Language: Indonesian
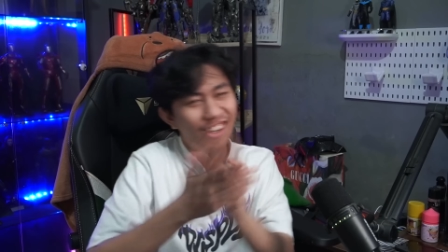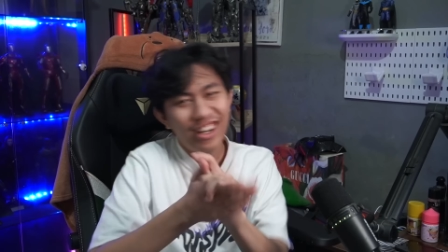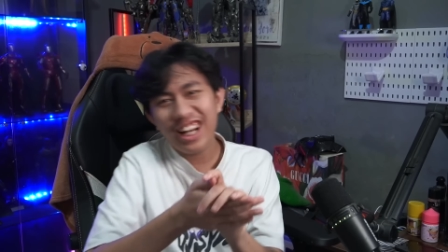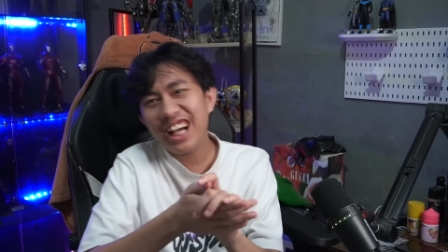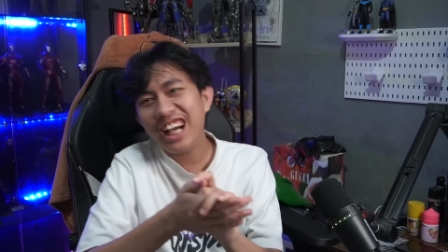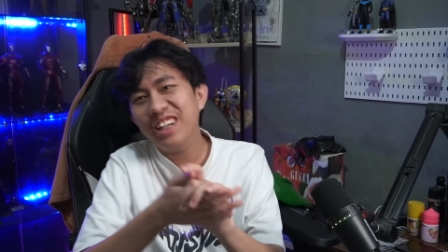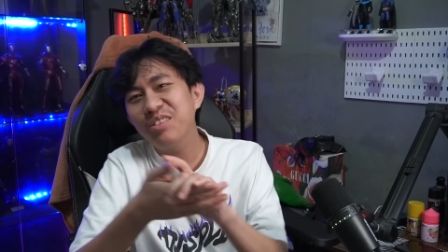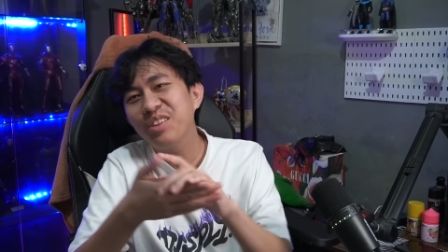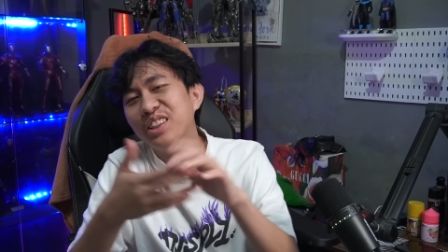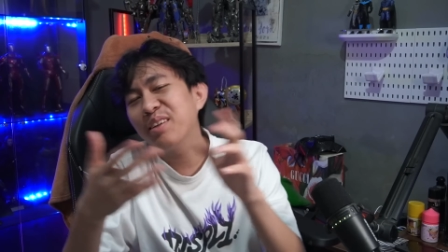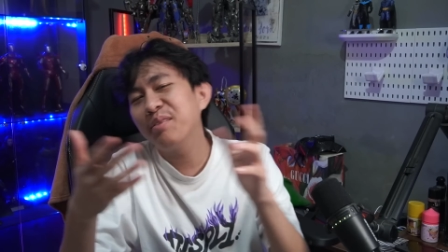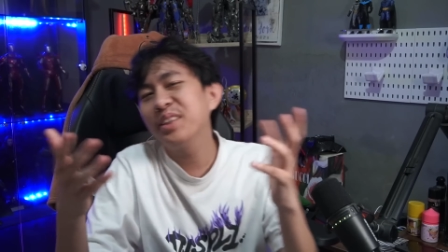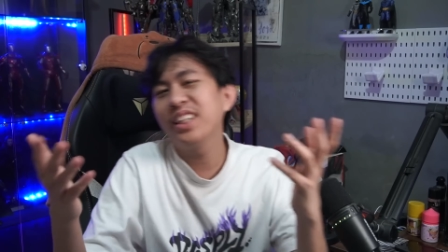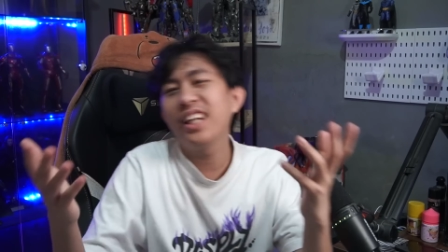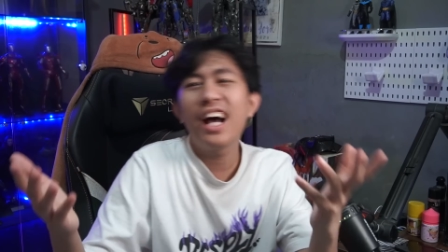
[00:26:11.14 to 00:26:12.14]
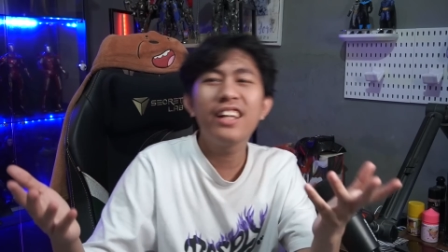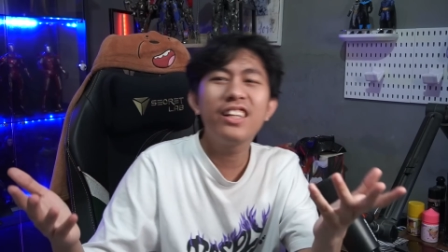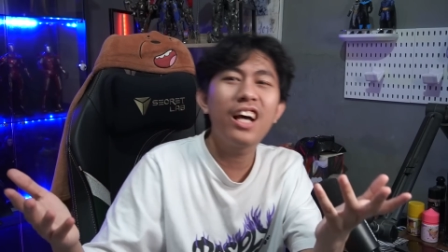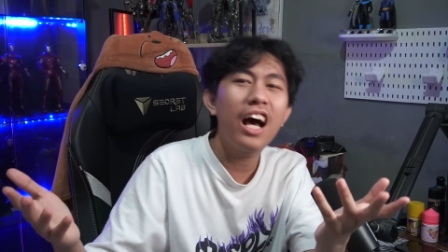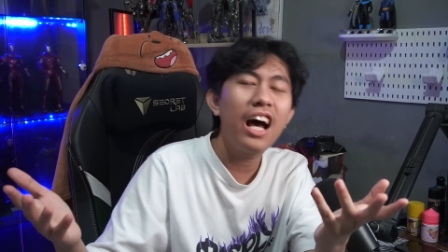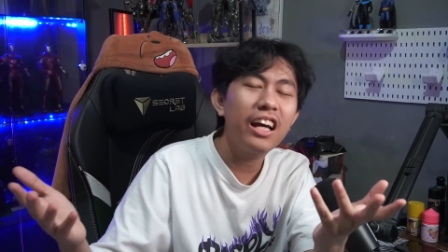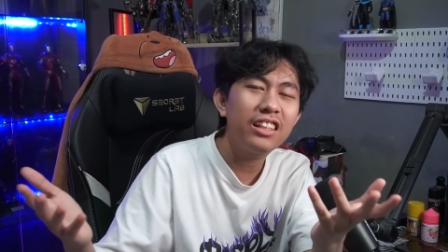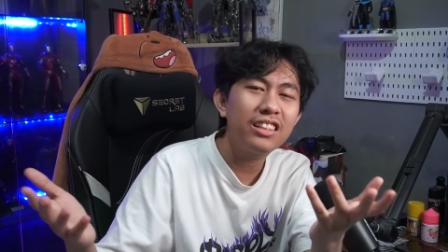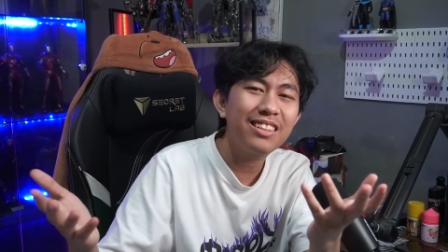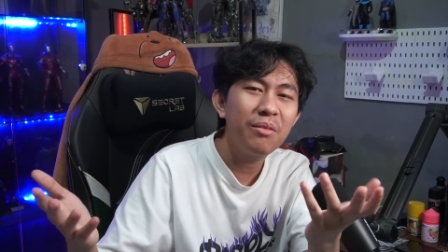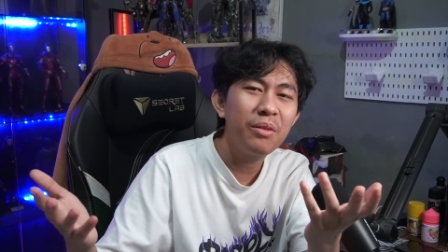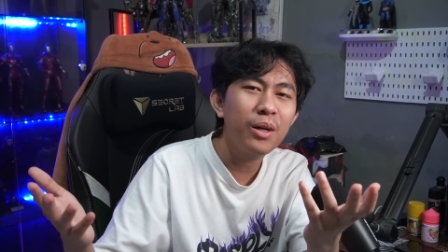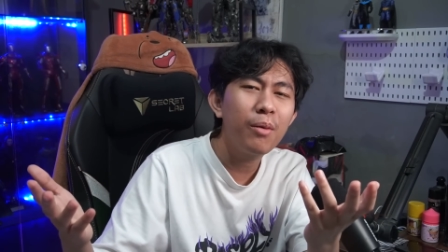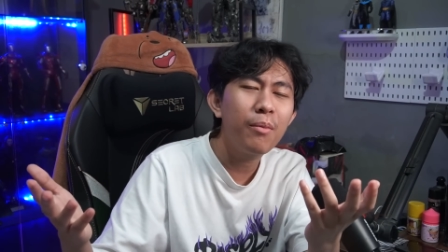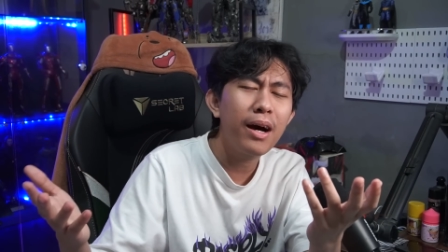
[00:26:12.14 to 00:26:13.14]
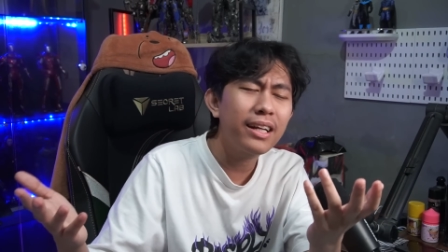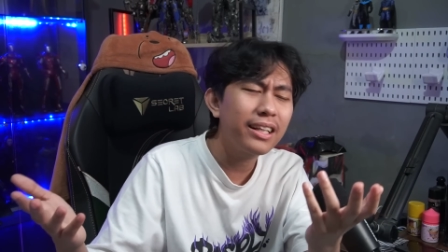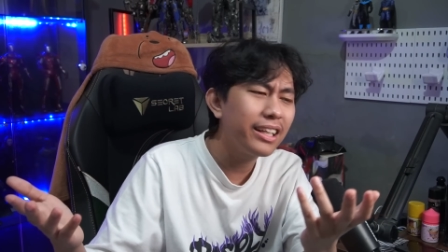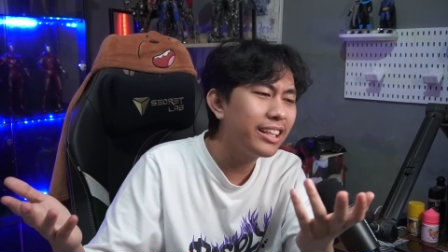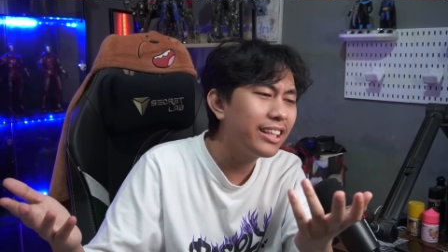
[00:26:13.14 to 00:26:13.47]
Oh lah guys, mungkin sampai sini aja. itu Assalamualaikum hari